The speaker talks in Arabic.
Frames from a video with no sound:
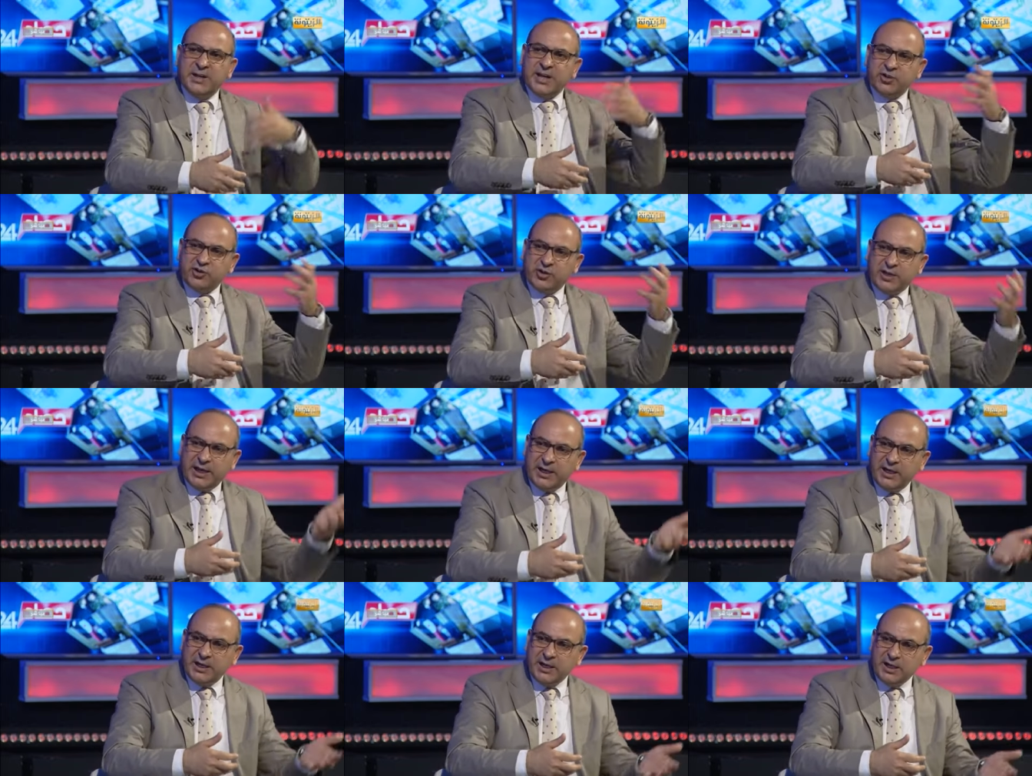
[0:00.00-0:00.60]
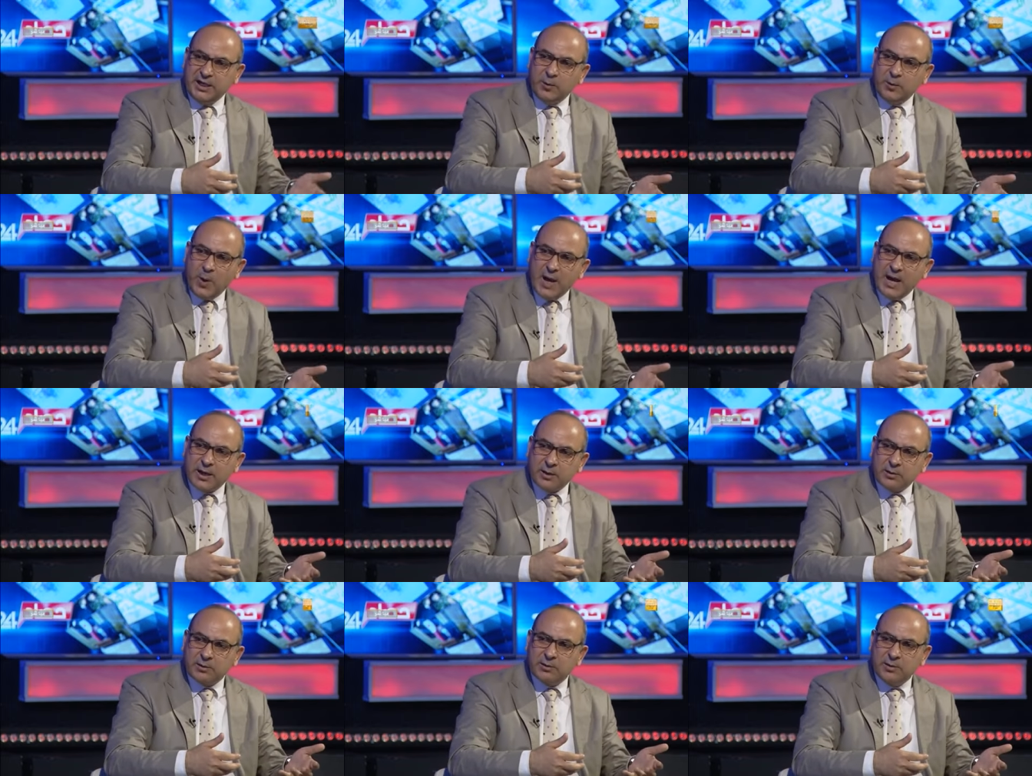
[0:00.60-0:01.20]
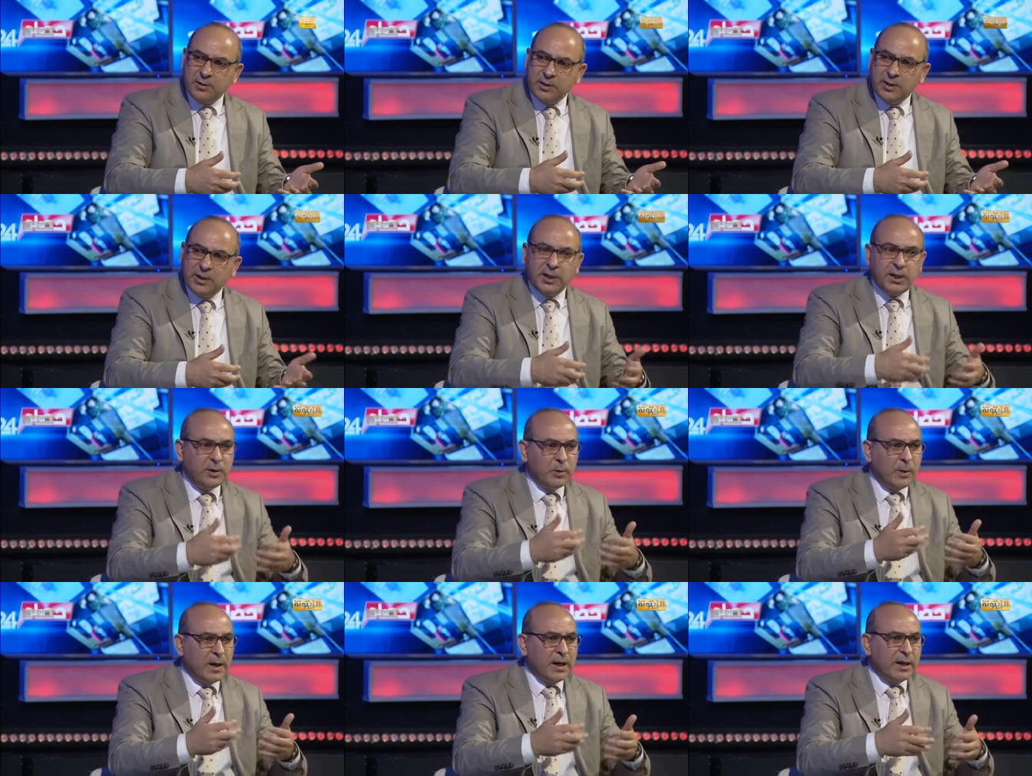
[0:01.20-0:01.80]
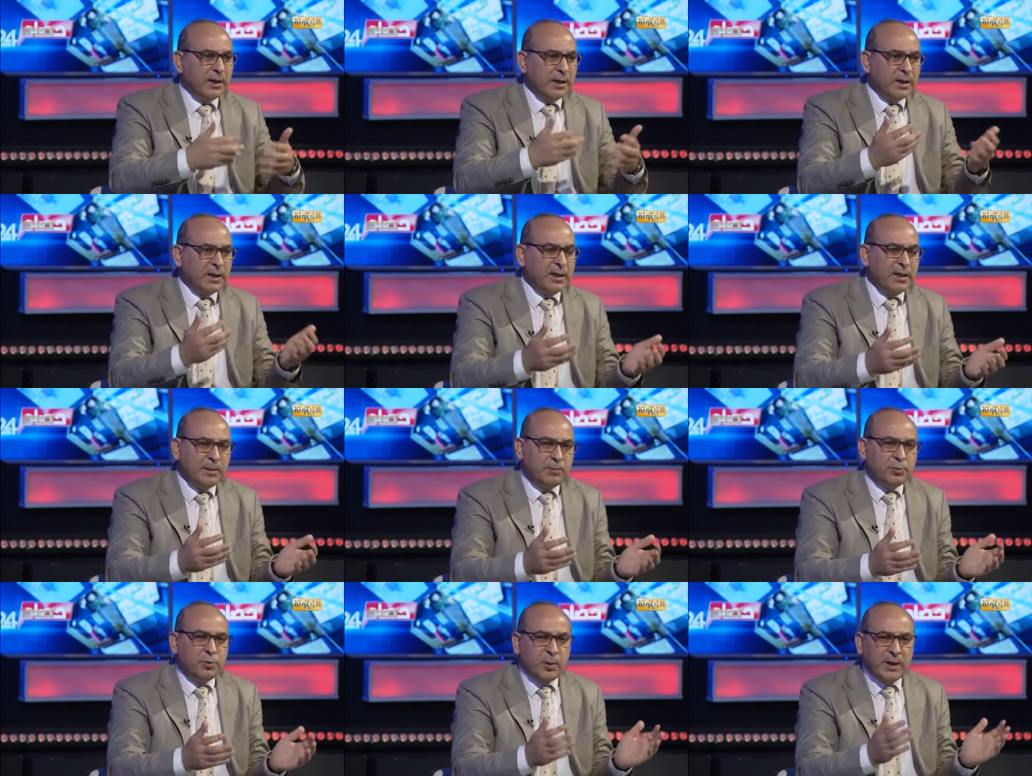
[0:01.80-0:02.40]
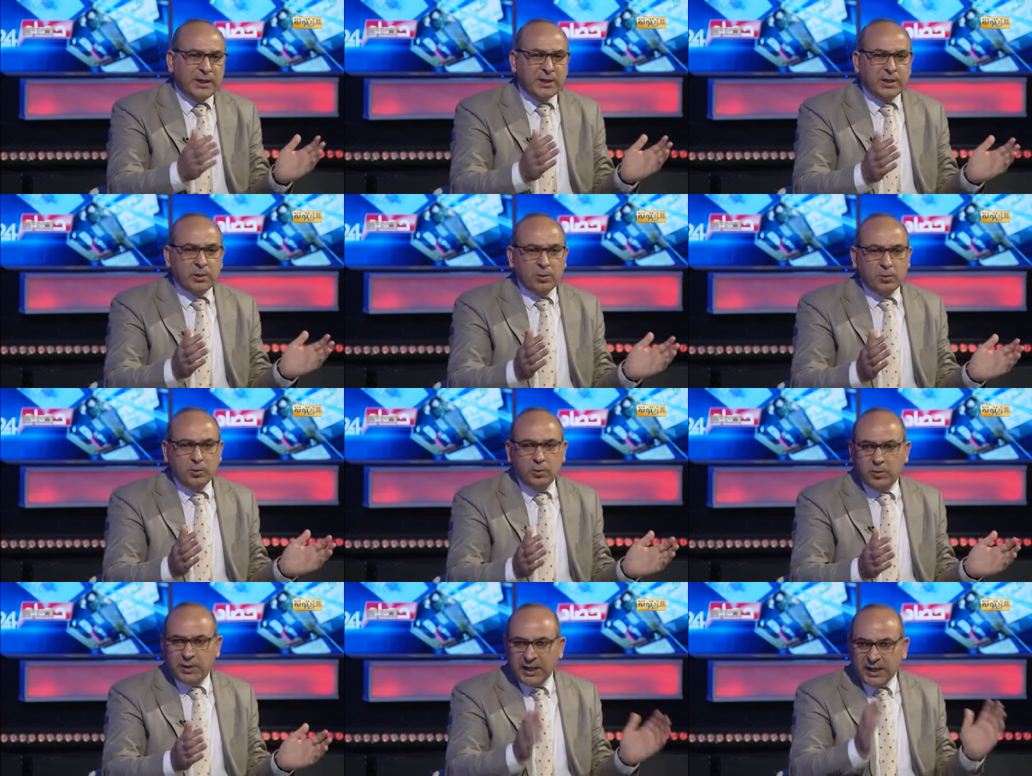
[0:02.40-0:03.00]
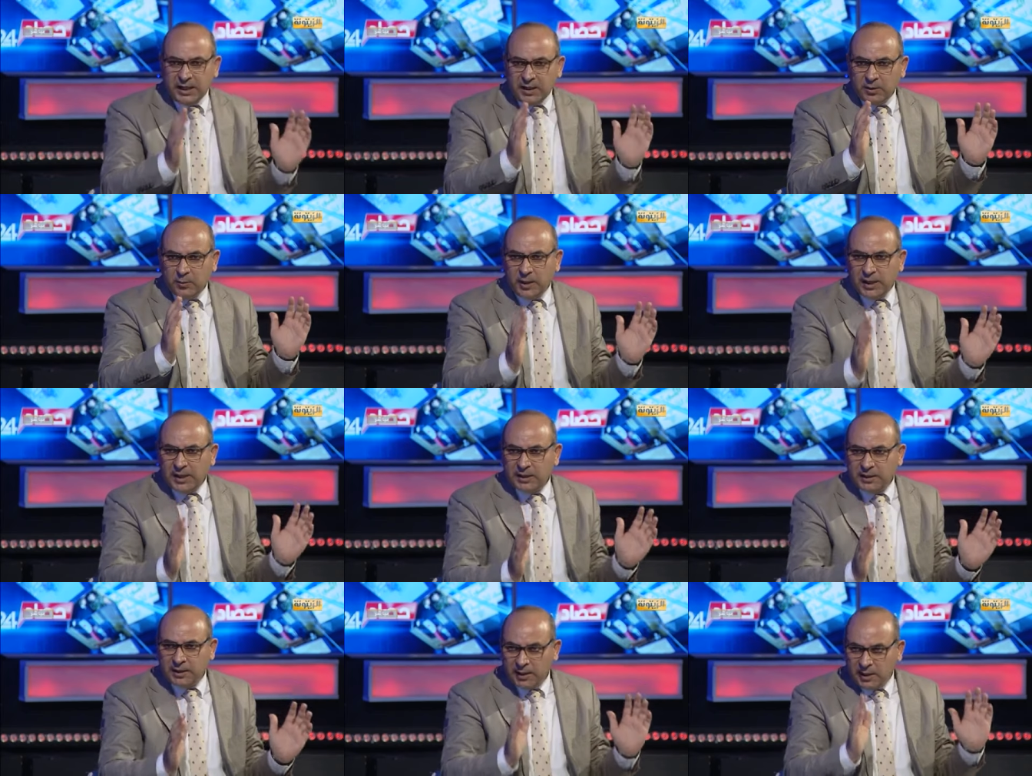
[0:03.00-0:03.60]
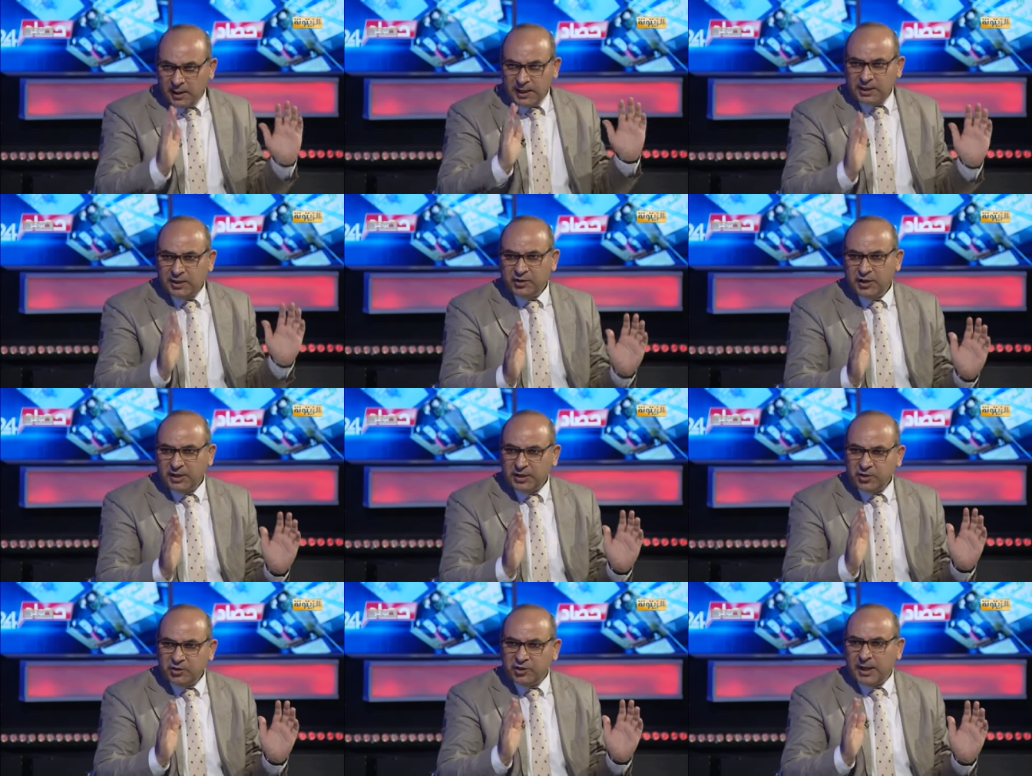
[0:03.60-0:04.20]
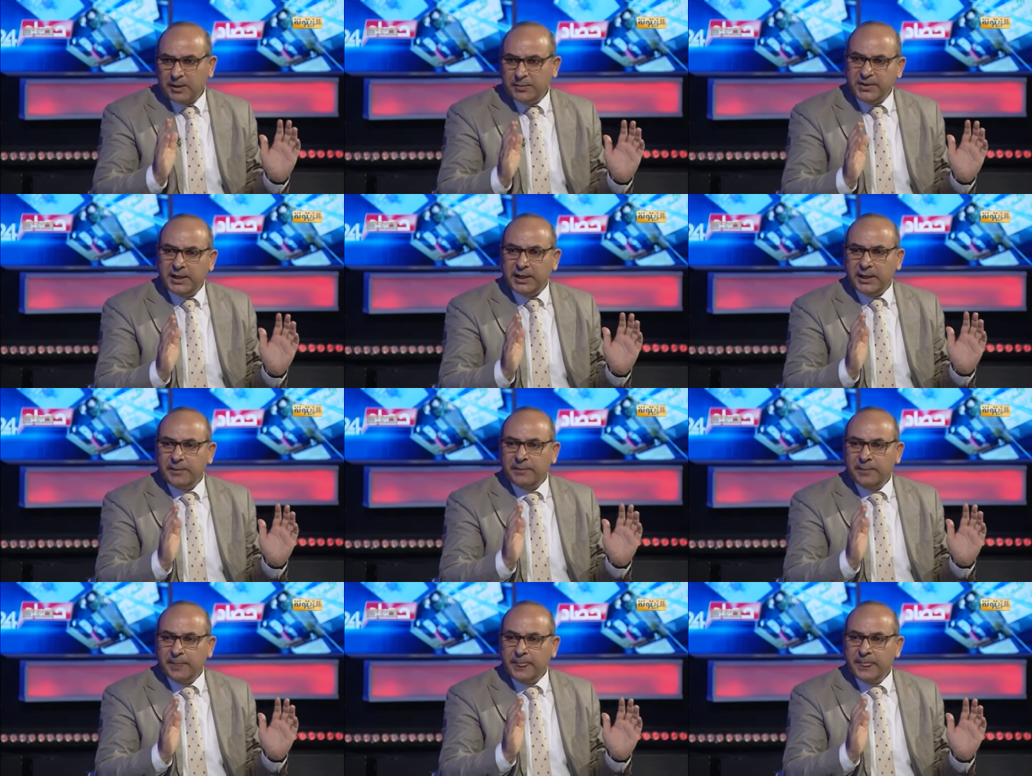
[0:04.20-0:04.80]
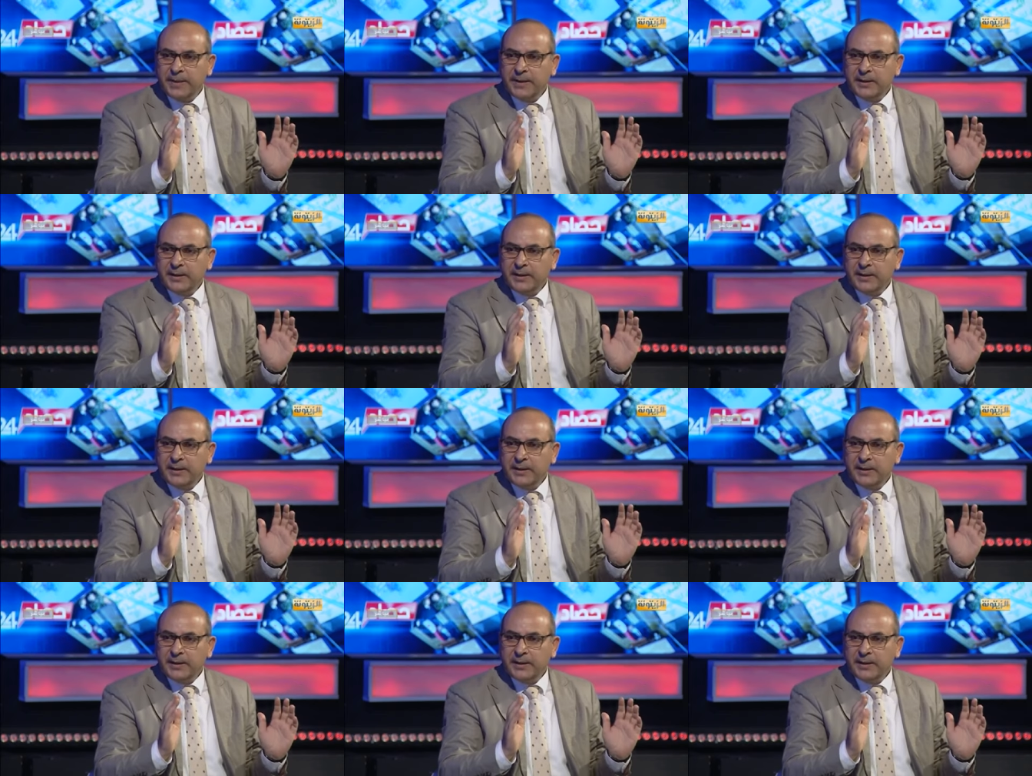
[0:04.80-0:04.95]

من أشكال الحوار الحوار الذي يبدو أنه هنا حوار اللجان الشعبية